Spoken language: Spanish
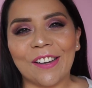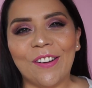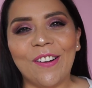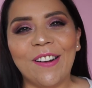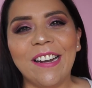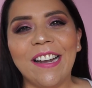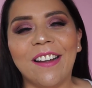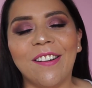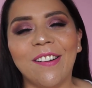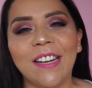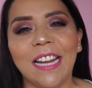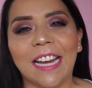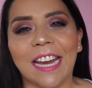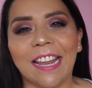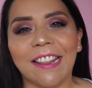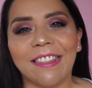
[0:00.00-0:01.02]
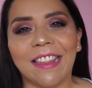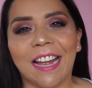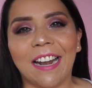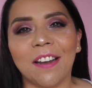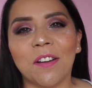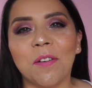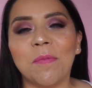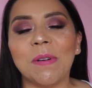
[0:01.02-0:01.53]
Hola, hola, ¿qué
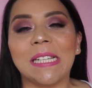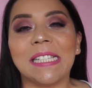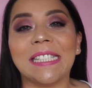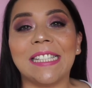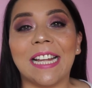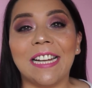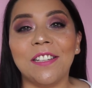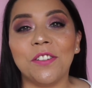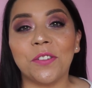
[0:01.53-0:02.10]
tal? ¿Cómo están?